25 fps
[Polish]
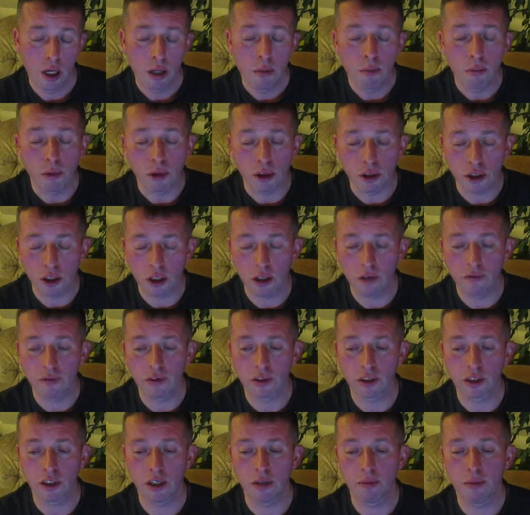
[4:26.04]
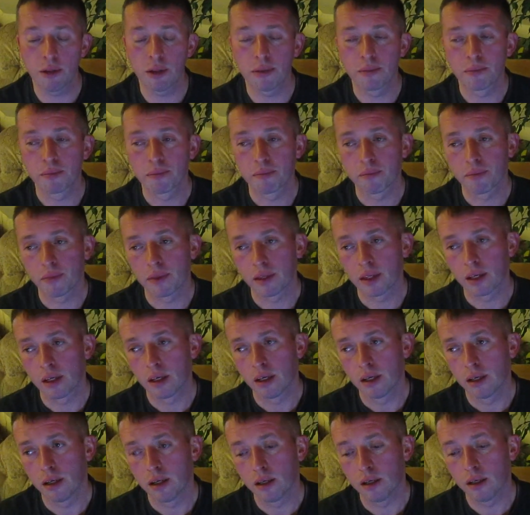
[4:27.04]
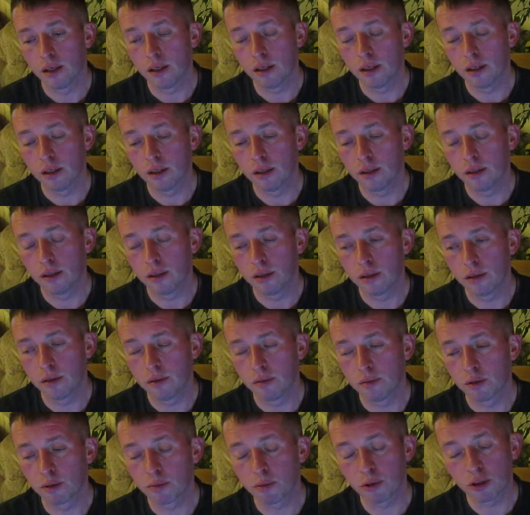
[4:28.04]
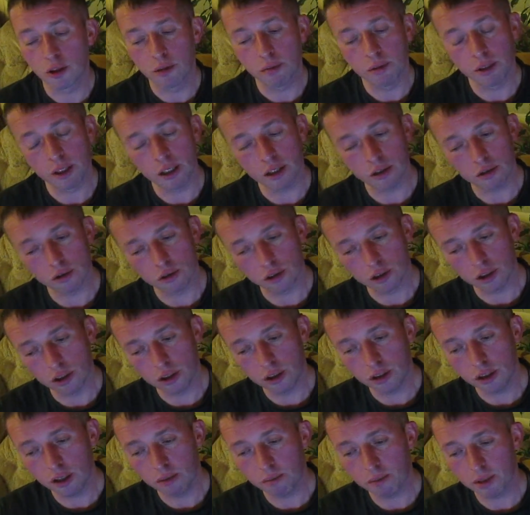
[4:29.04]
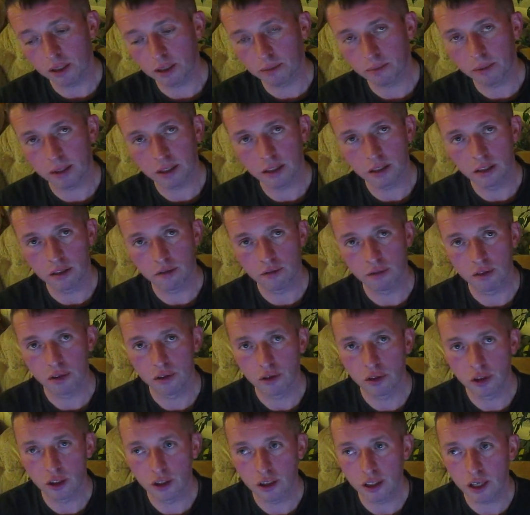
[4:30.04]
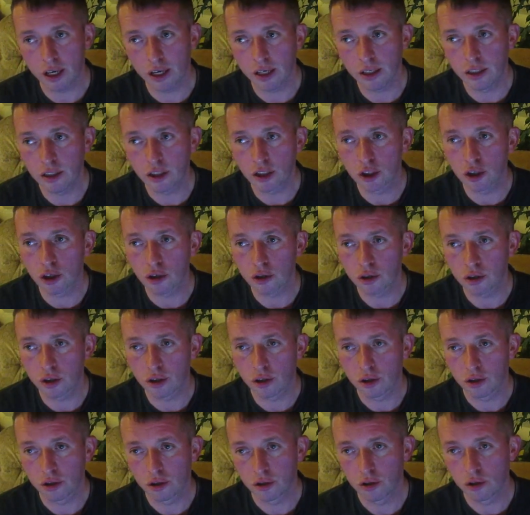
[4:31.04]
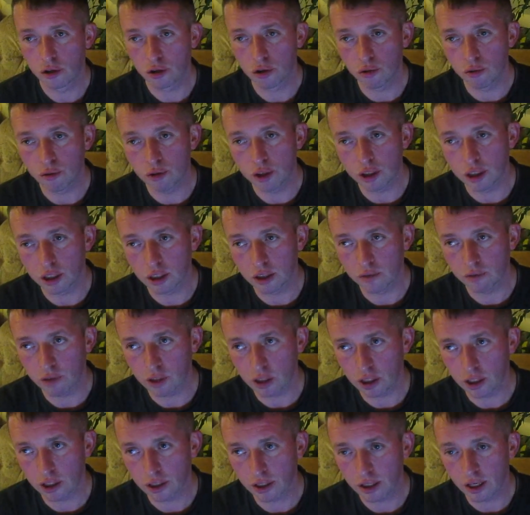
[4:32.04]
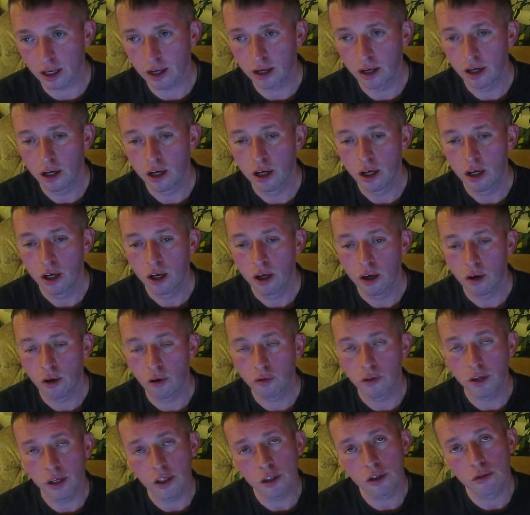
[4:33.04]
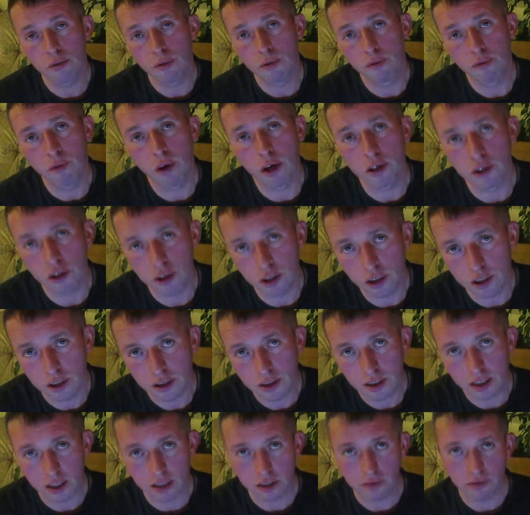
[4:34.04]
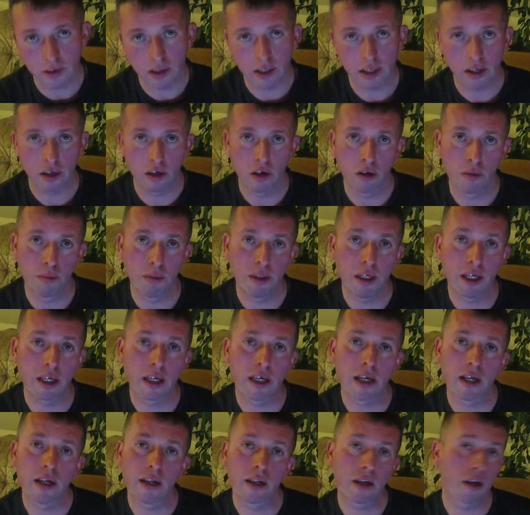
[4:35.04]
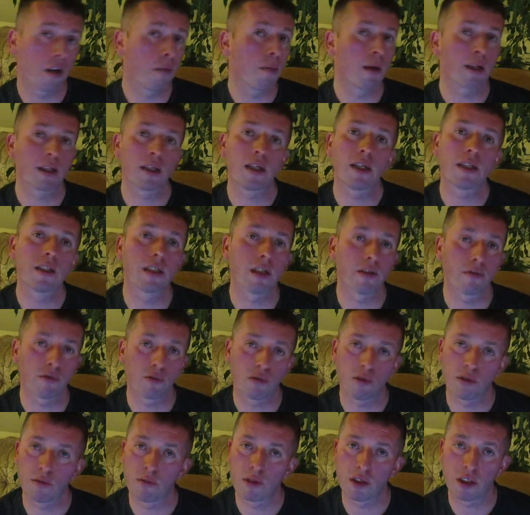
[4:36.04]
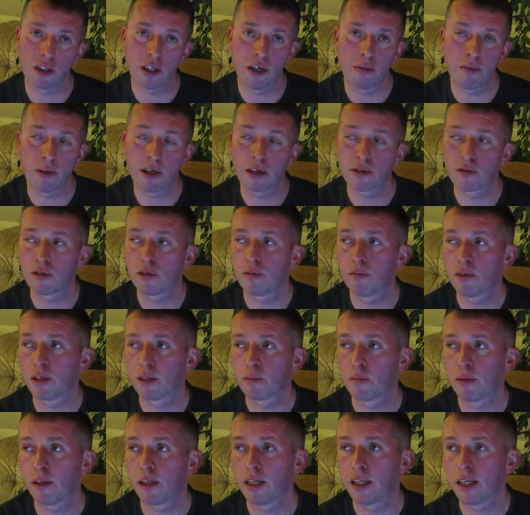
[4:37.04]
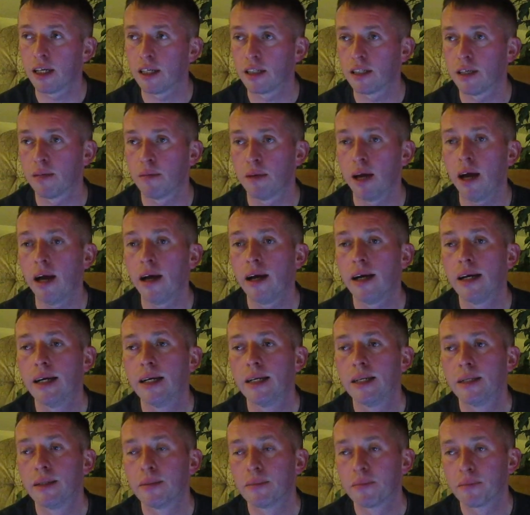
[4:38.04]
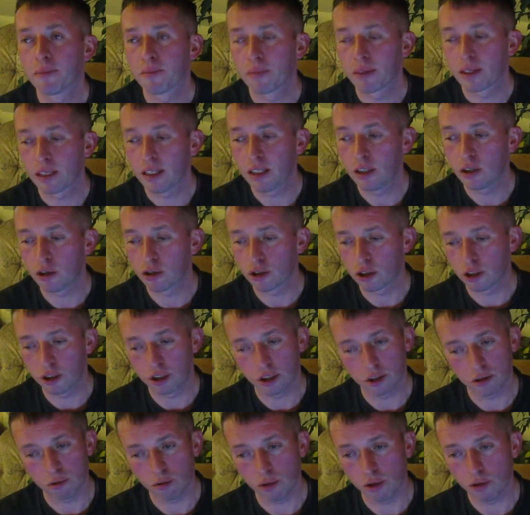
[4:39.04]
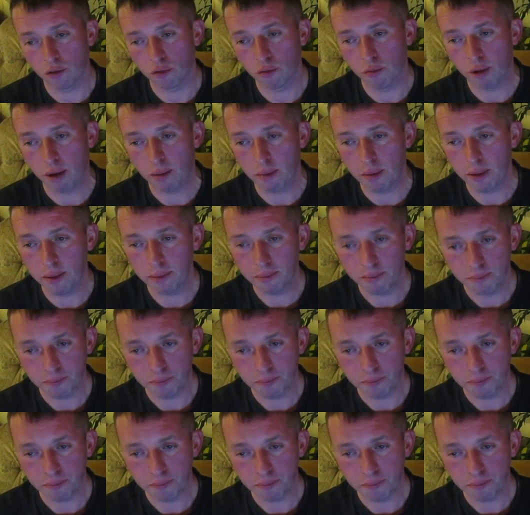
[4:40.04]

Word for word: Bo jeżeli weźmiemy, yy, spojrzymy na to z innej perspektywy, że te istoty, ci ludzie, te zwierzęta, odeszły właśnie z tak zwanego piekielnego matriksa, w którym żyjemy, a którym jest planeta Ziemia i to życie, które tu mamy,